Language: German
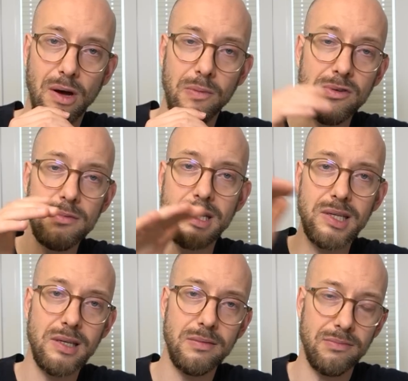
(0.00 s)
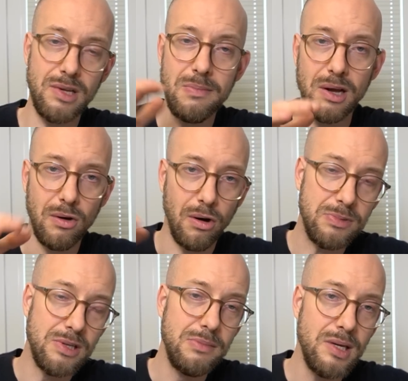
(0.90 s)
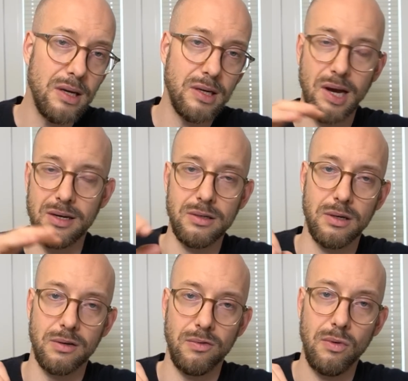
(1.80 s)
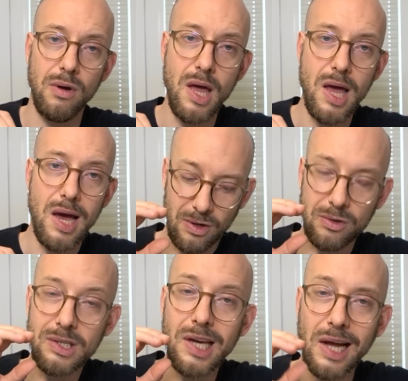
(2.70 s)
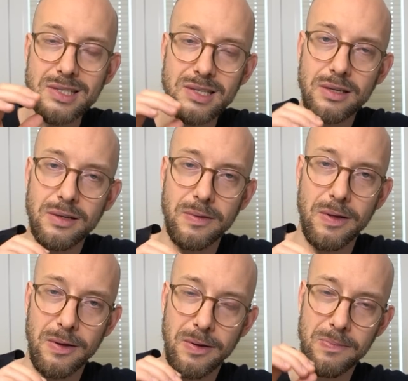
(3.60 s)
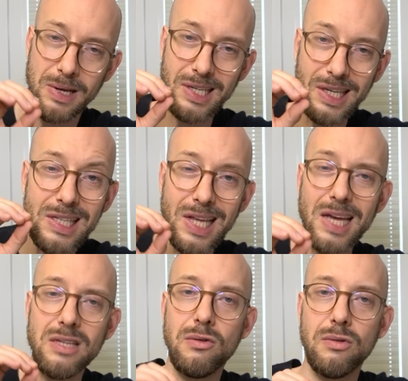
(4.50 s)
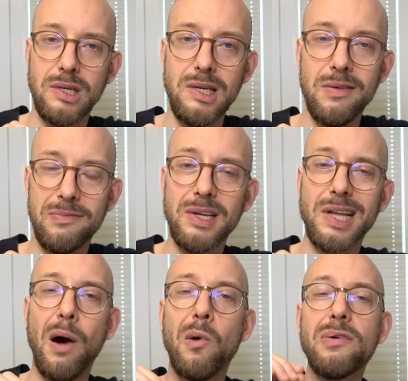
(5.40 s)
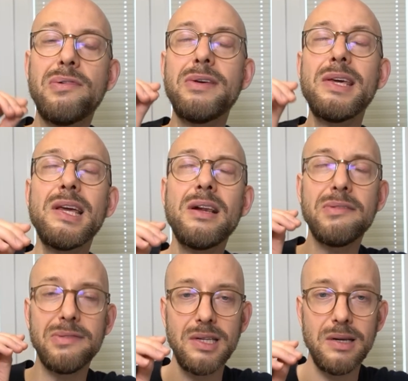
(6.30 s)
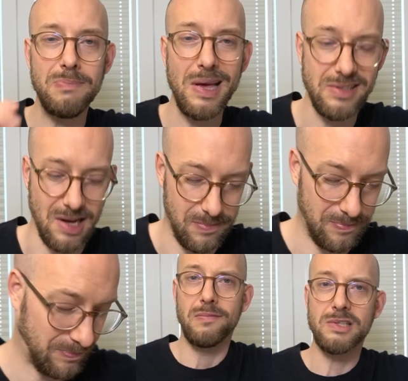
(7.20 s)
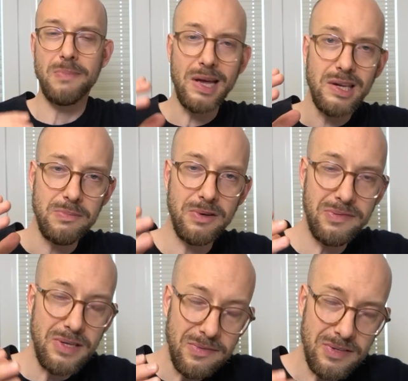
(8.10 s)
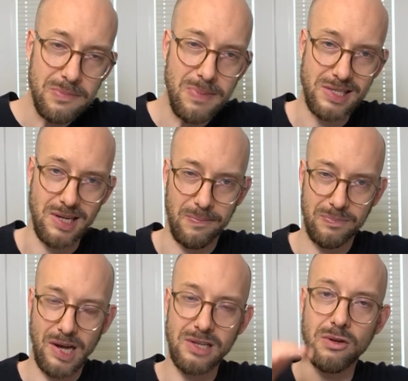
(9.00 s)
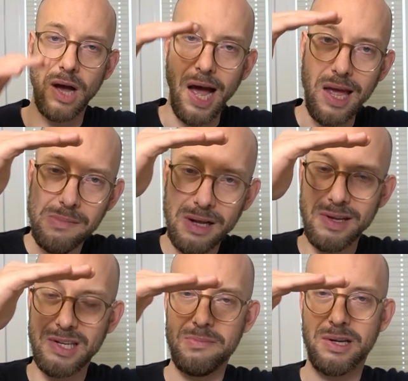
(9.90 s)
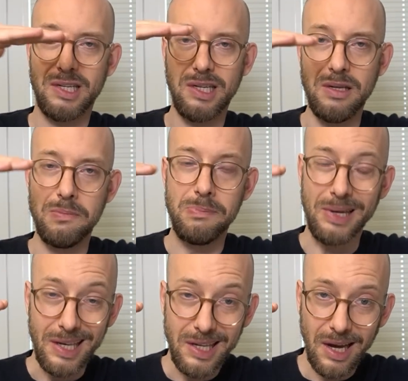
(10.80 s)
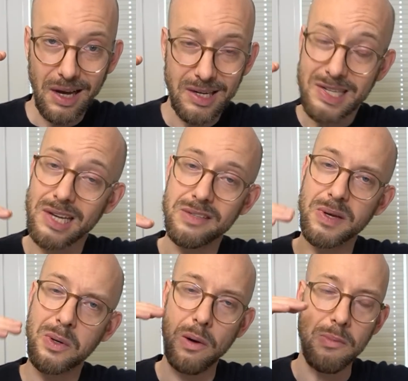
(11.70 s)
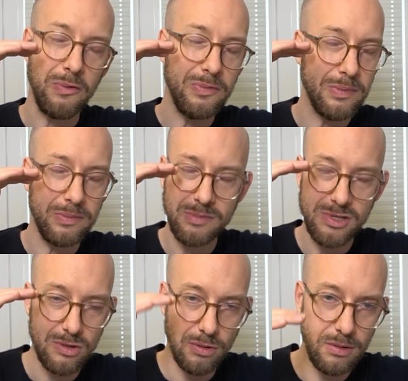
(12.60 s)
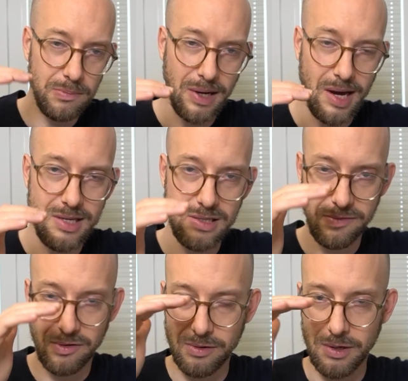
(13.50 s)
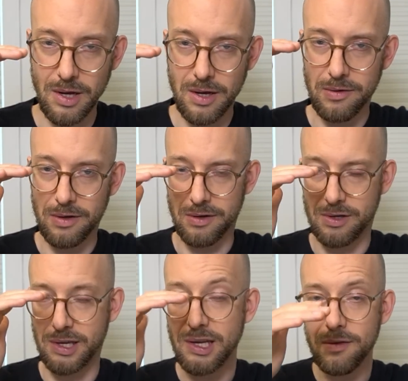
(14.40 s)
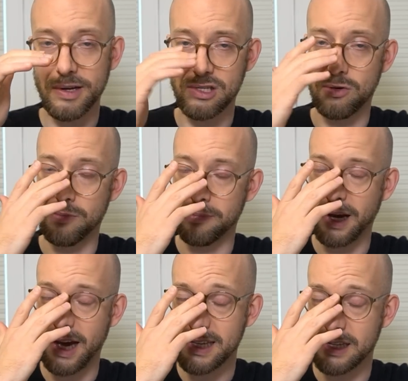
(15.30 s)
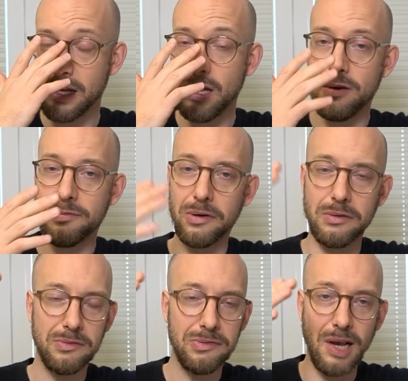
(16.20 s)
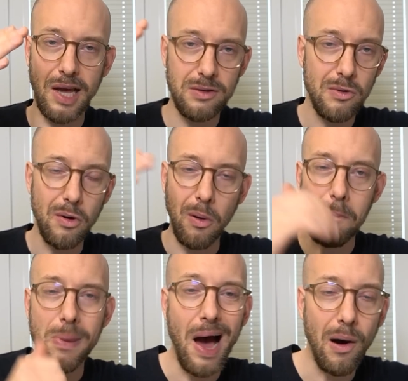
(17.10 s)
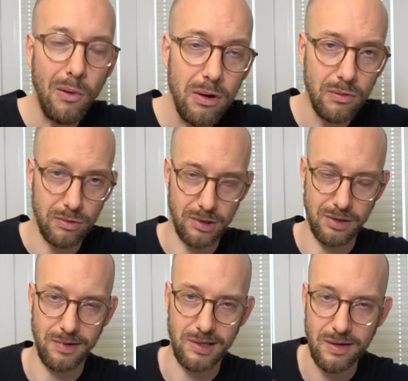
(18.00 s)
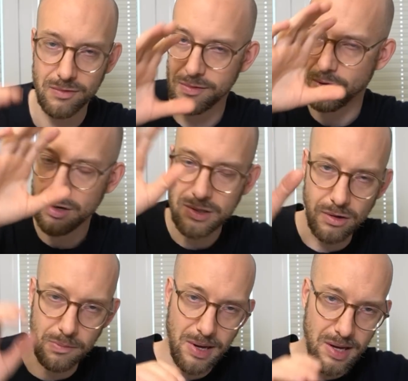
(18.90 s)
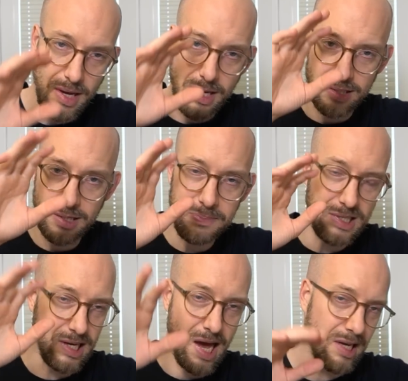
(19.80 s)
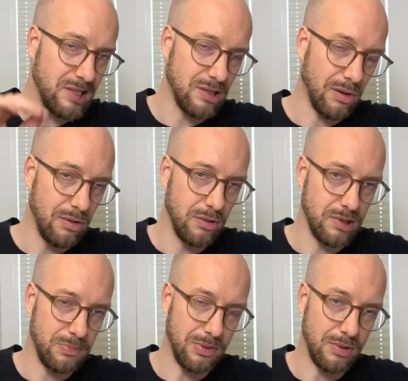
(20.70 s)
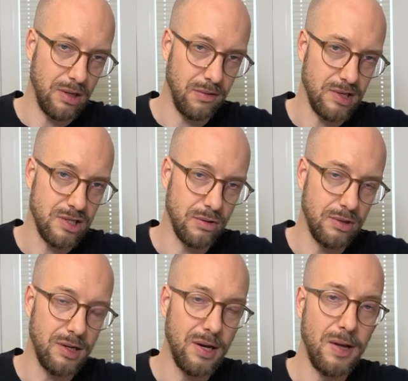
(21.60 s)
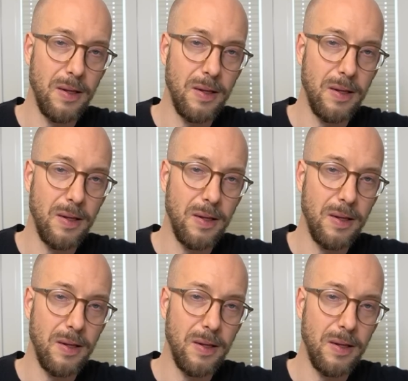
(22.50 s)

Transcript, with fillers: obwohl man den immer noch optimieren kann irgendwo. Und die ganze äh, Batterietechnologie wird auch viel, viel besser. Was meine ich mit viel, viel besser? Also einmal werden die Batterien billiger, das heißt wir kommen auf Stundenpreise von äh, Kilowattstundenpreise von vielleicht nur noch ein paar Euro irgendwann, ja, wo wir heute noch bei 70, 80 Euro sind pro Kilowattstunde,